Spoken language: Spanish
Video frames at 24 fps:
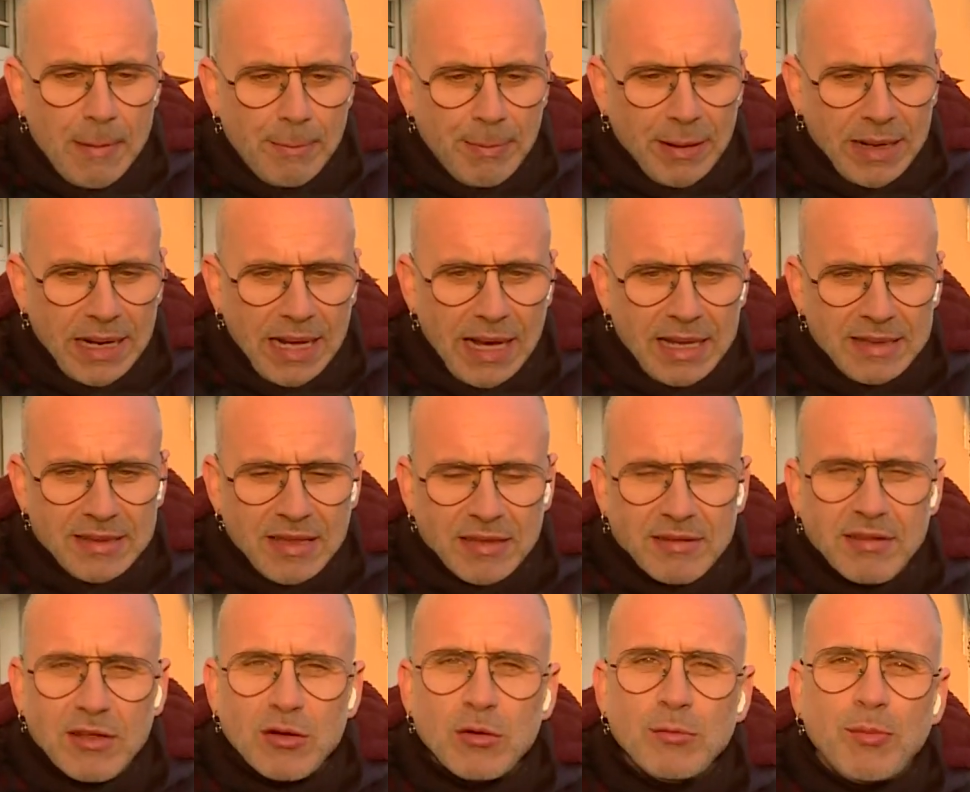para
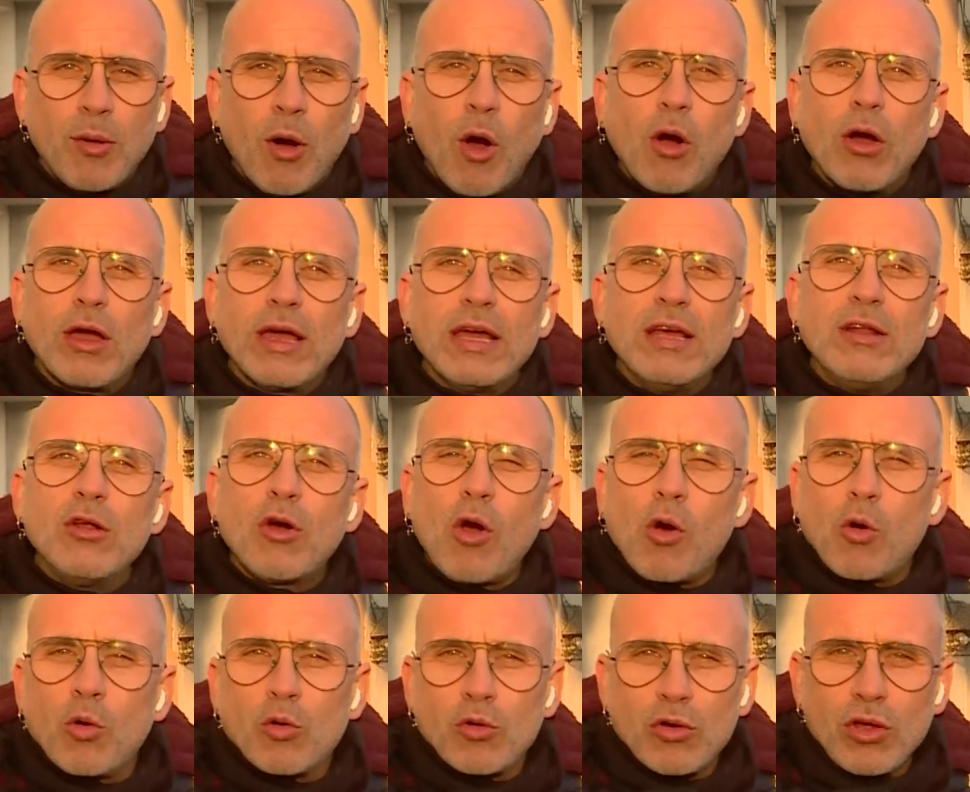entender un poco qué es
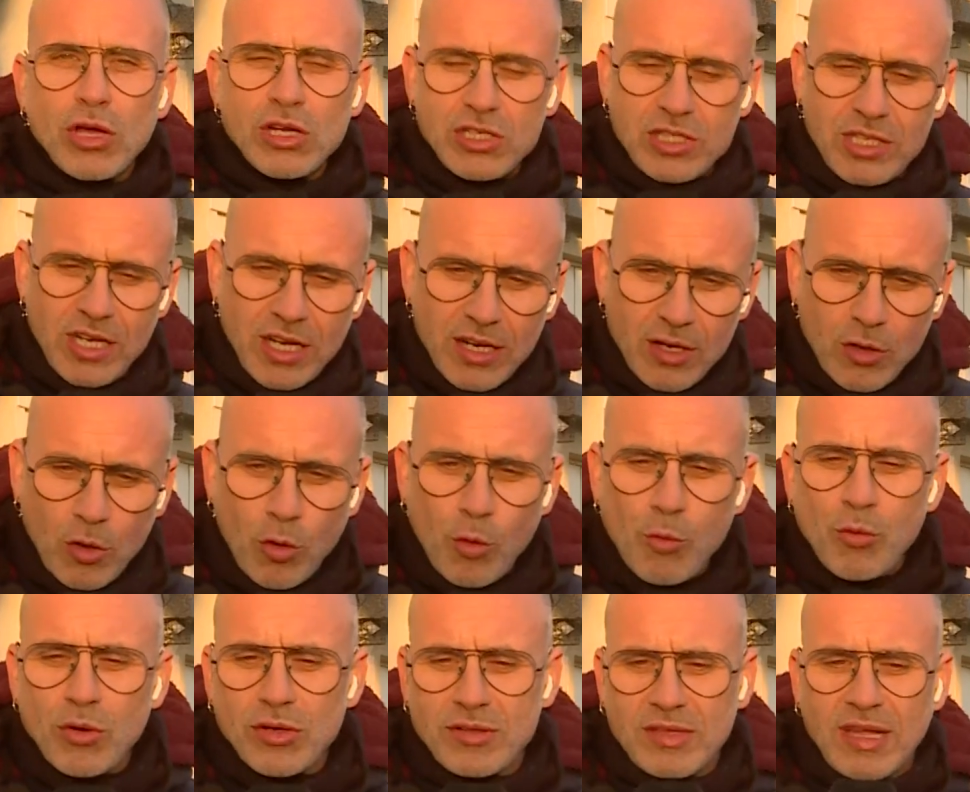lo que ocurrió ayer
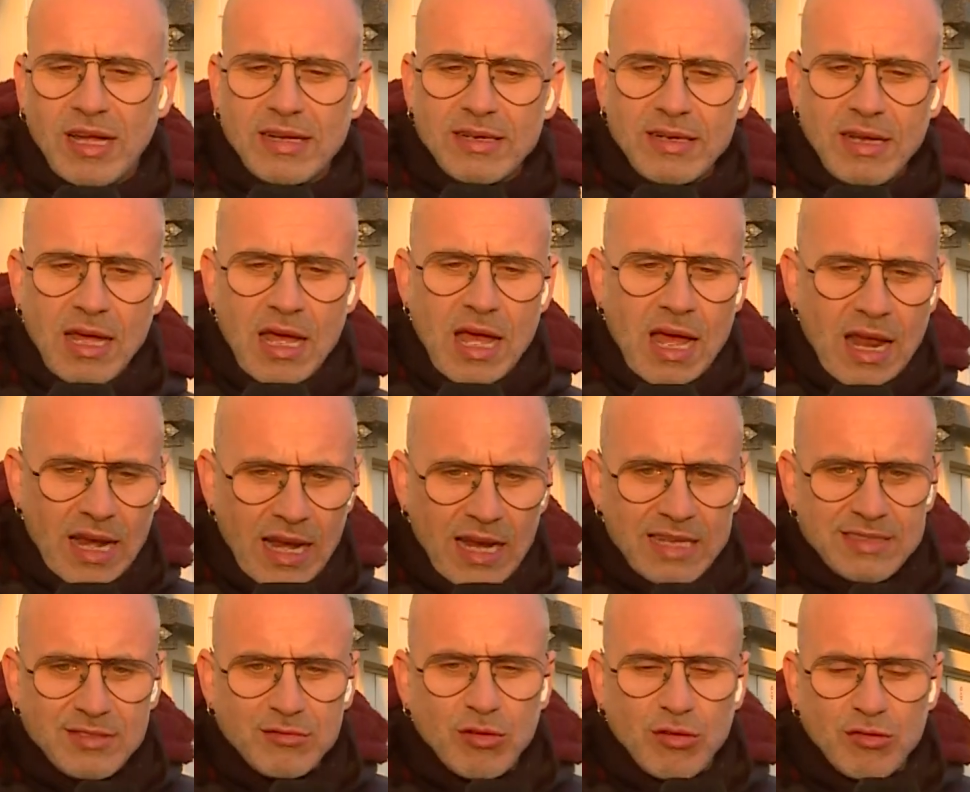cómo están
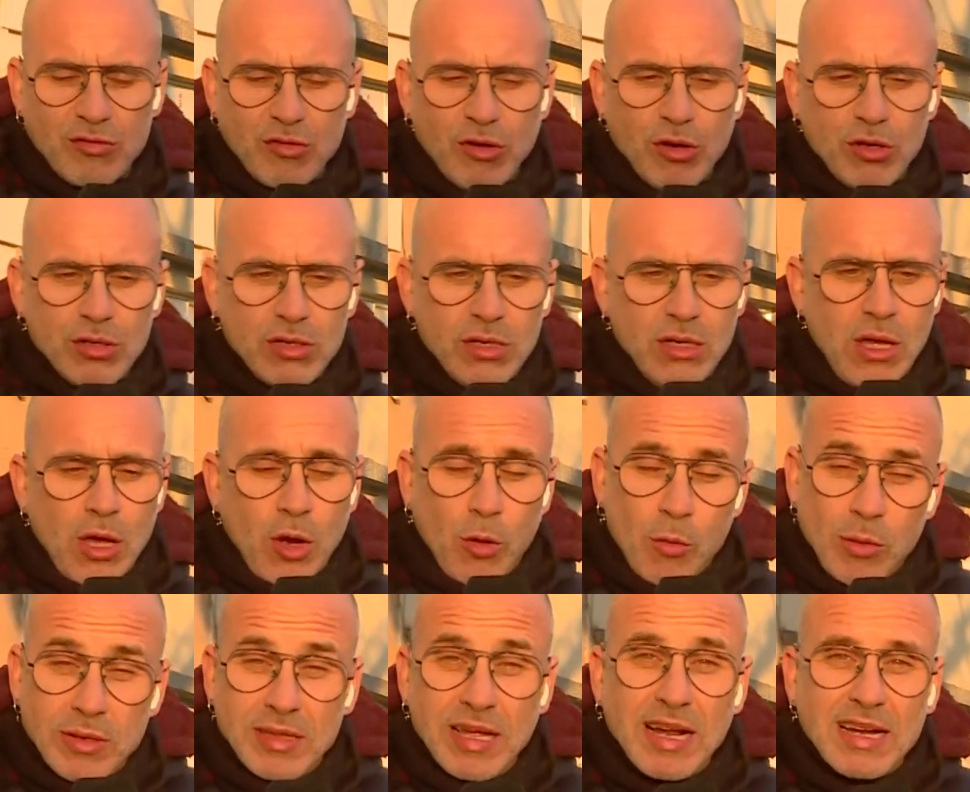la situación,
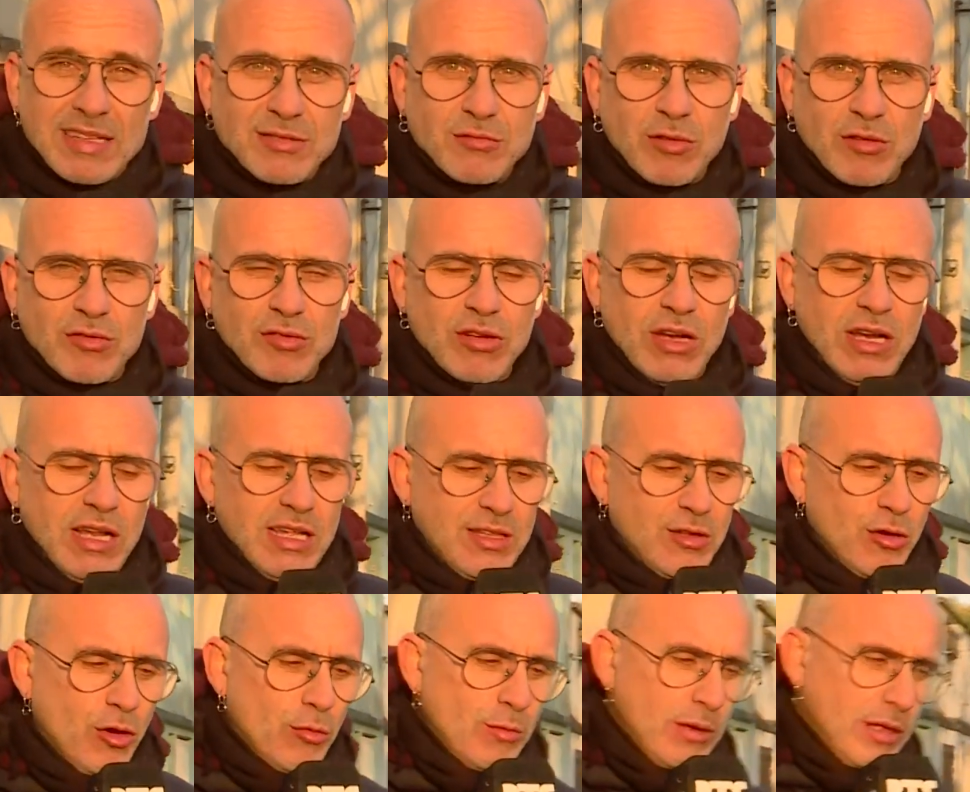cómo está la situación en
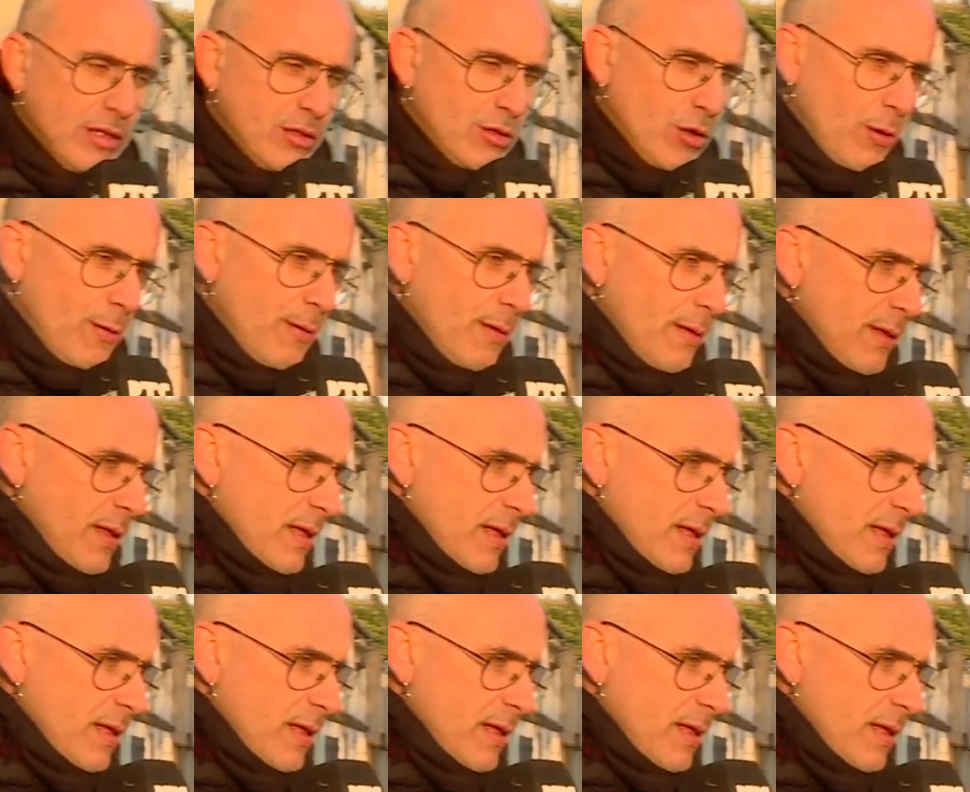este momento